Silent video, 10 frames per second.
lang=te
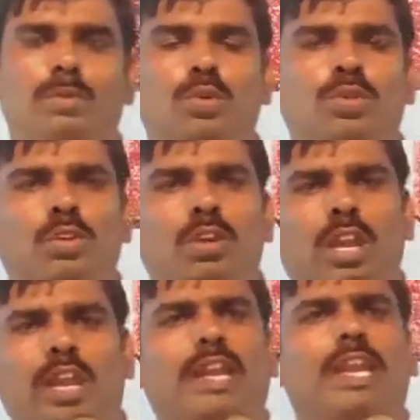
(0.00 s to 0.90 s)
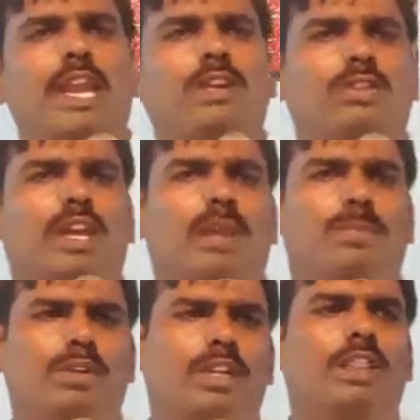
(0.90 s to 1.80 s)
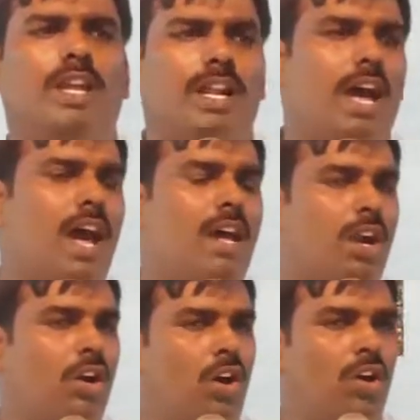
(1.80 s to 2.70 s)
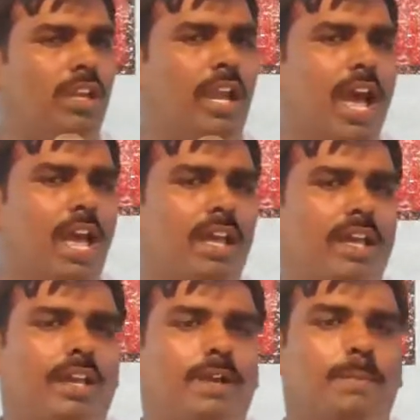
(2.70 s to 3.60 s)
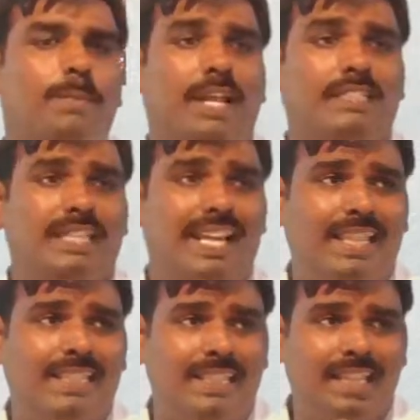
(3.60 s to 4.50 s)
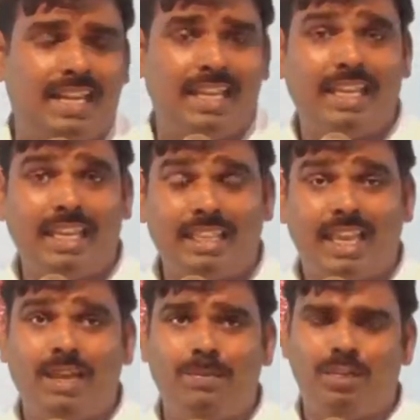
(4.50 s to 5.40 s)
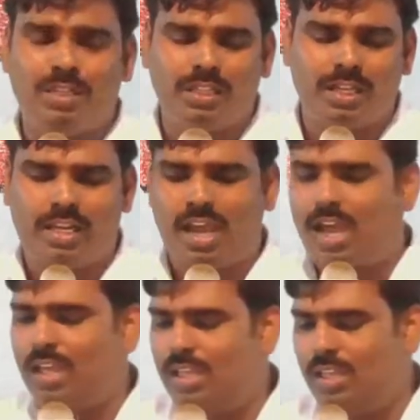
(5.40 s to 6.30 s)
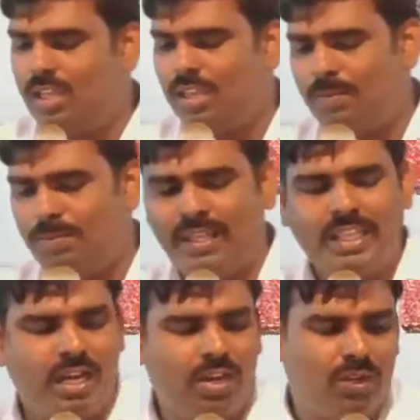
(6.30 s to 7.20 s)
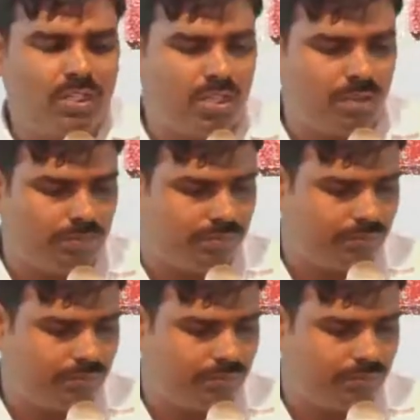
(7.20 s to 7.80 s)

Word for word: ముందు హేగేకు దయ పుట్టిందట రెండోదిగా ప్రజలందరికీ దయ పుట్టిందట పదిహేడవ వచనం